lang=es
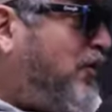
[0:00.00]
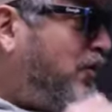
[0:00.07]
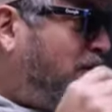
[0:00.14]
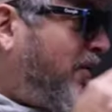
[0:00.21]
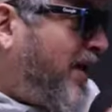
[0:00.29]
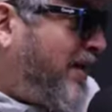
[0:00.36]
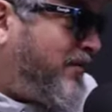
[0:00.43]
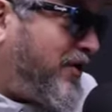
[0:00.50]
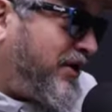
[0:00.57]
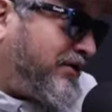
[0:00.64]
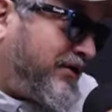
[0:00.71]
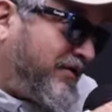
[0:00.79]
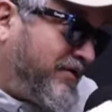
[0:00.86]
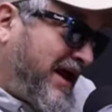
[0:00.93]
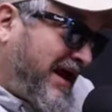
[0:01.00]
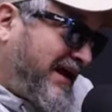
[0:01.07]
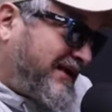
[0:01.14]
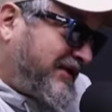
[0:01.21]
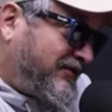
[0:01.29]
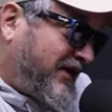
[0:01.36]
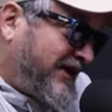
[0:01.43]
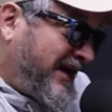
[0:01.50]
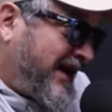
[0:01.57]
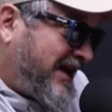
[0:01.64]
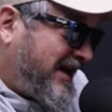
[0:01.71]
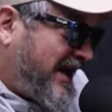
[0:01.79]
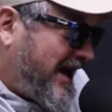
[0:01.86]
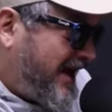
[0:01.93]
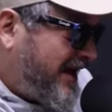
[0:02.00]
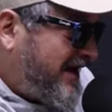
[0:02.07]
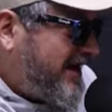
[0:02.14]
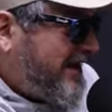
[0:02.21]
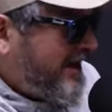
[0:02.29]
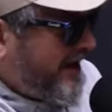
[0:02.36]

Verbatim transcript: Que uno va porque tiene una casa de una tía allá